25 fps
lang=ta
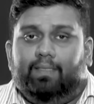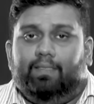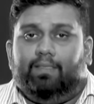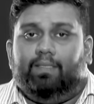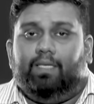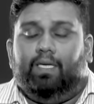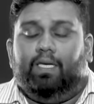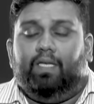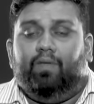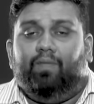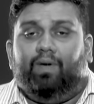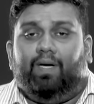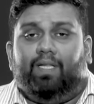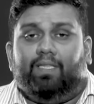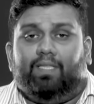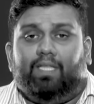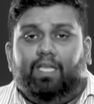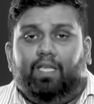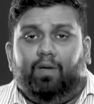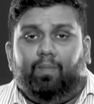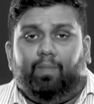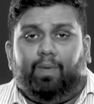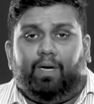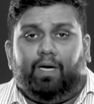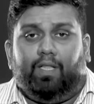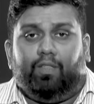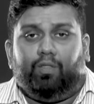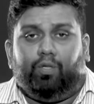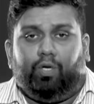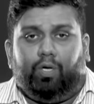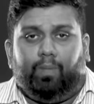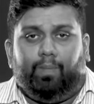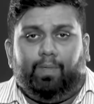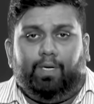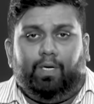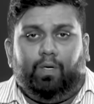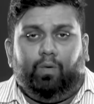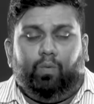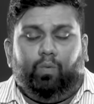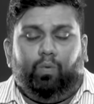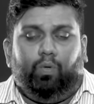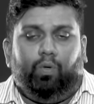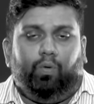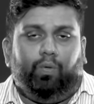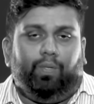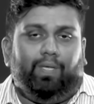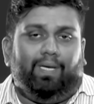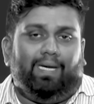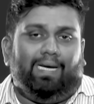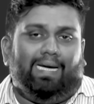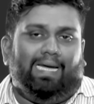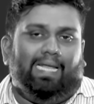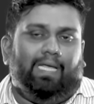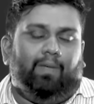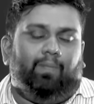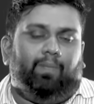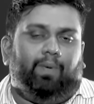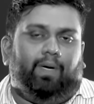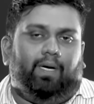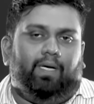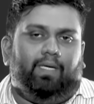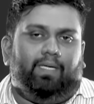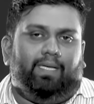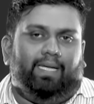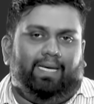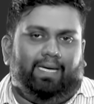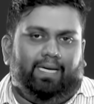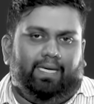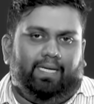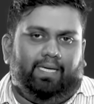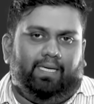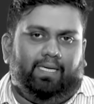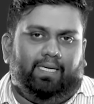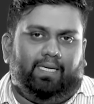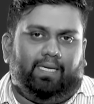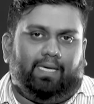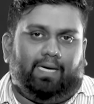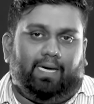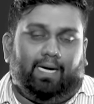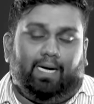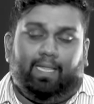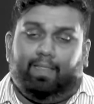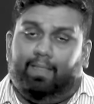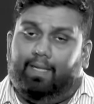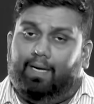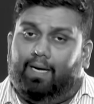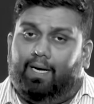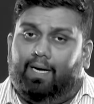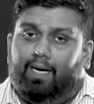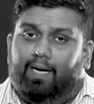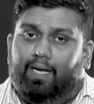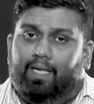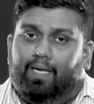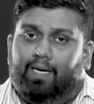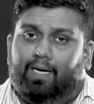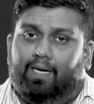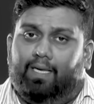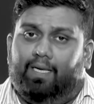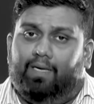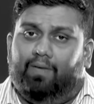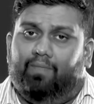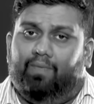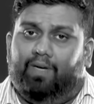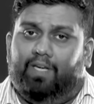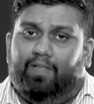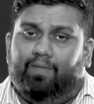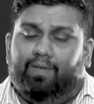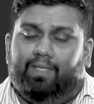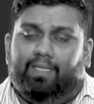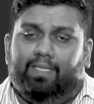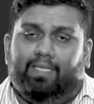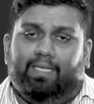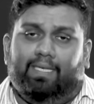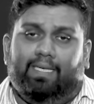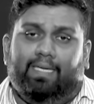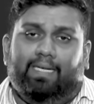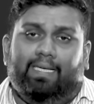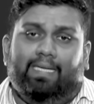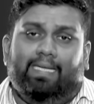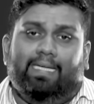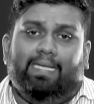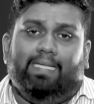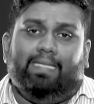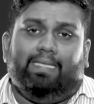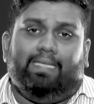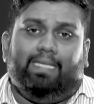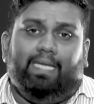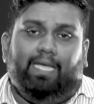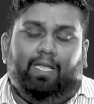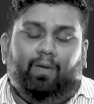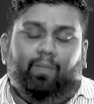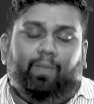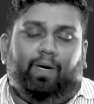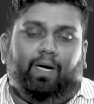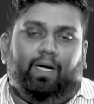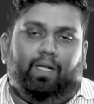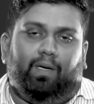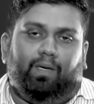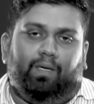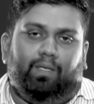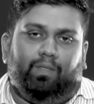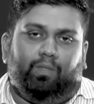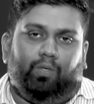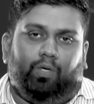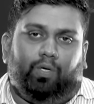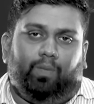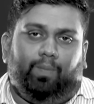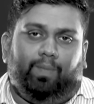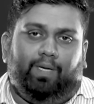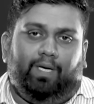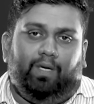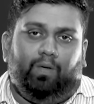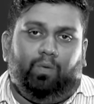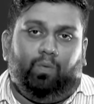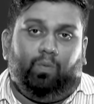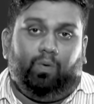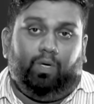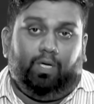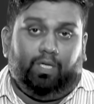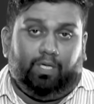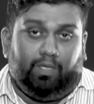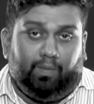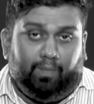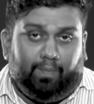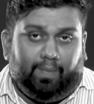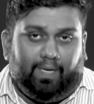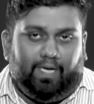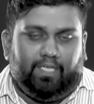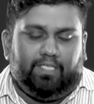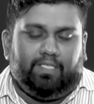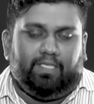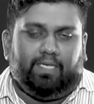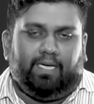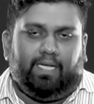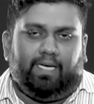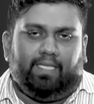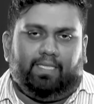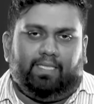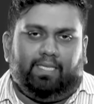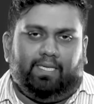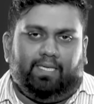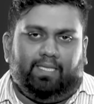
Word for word: ஜெனிவா தீர்மானம் தொடர்பில் உங்களுடைய நிலைப்பாடு என்ன கடந்த காலங்களில் வெளிவந்த தீர்மானங்கள் தொடர்பில் உங்களுக்கு மாற்று கருத்து